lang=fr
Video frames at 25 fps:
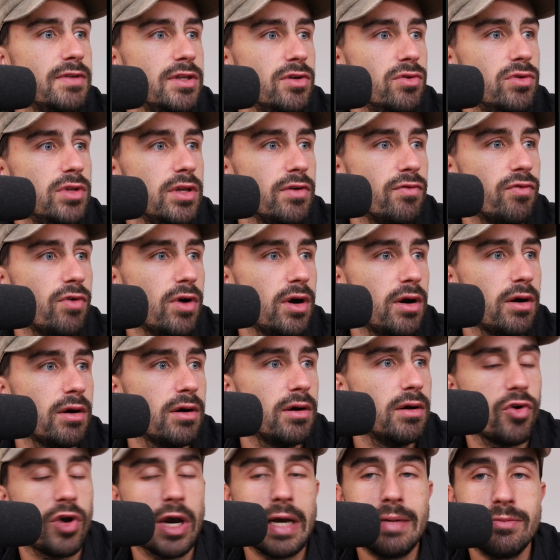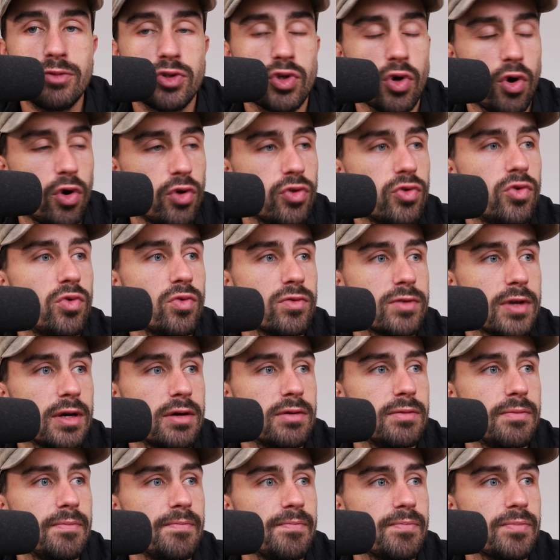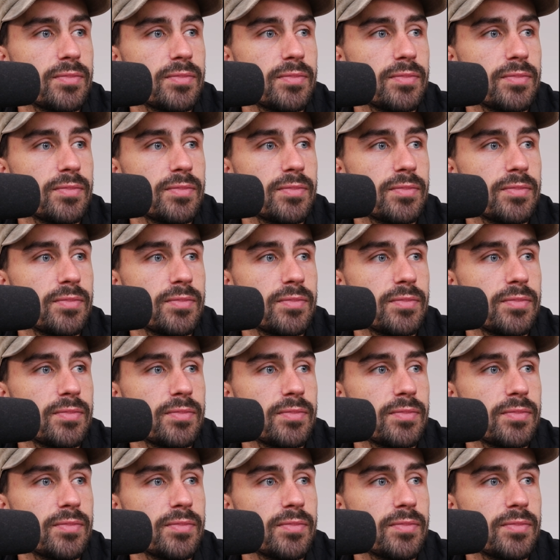de vidéos des fois. Faut quand même se rendre compte, hein.